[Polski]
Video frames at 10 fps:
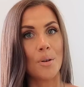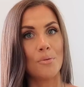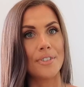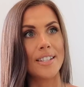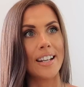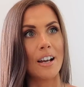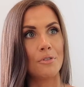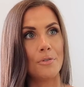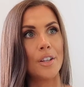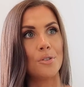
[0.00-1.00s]
byłam u fryzjera
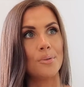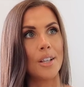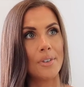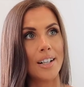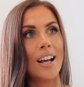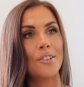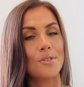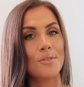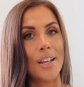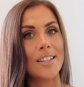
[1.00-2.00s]
w kwietniu na
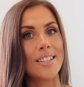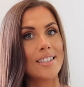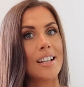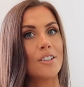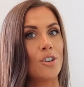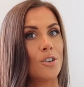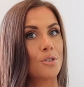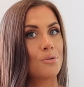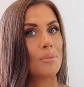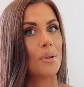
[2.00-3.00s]
Wielkanoc, więc ten
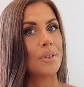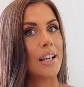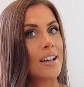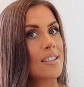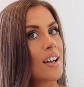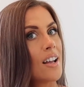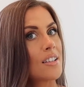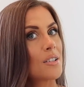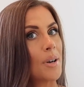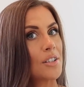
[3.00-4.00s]
kolor, który mam teraz,
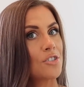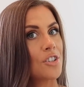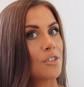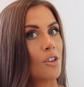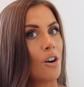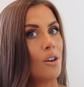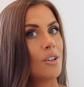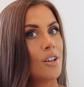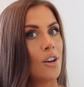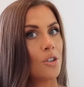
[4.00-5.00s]
zobaczcie, to
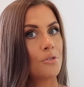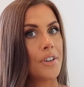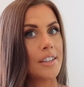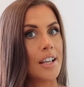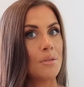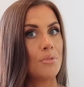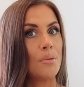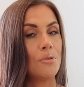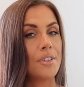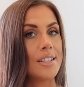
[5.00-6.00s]
od kwietnia nie
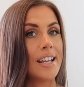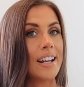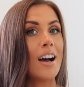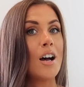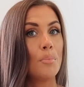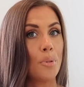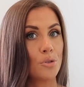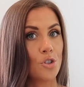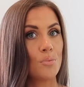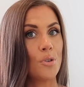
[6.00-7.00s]
byłam u fryzjera,
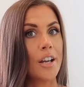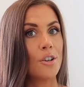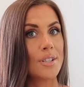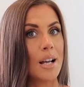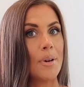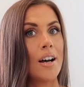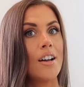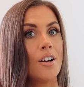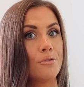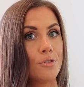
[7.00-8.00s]
podtrzymuję go sama
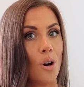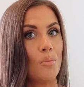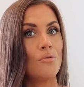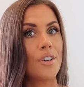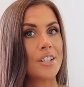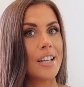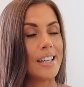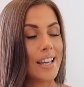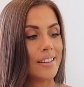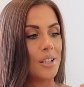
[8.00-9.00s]
w domu właśnie
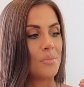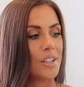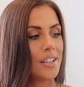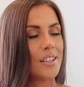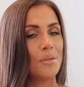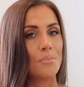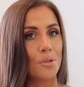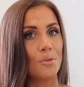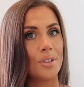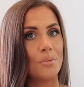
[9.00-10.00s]
jednym, jedynym
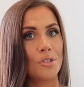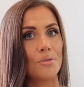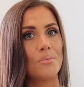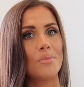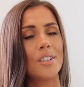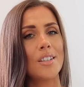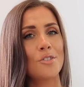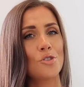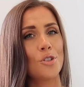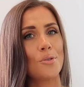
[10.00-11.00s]
produktem, którym
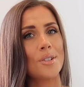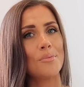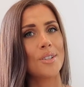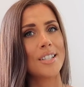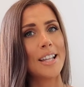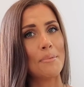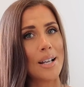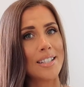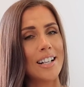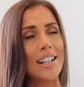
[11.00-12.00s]
jest sztosem, to jest ta
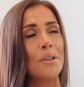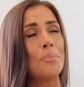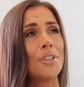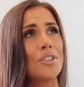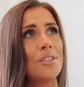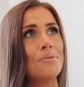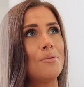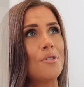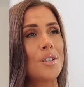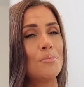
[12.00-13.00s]
maska, ale jak poniesie
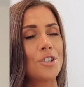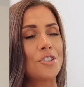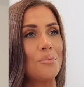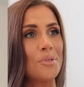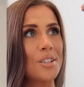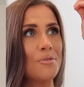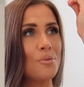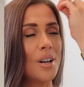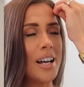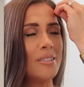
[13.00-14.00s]
włosy błyszczą, to jest w ogóle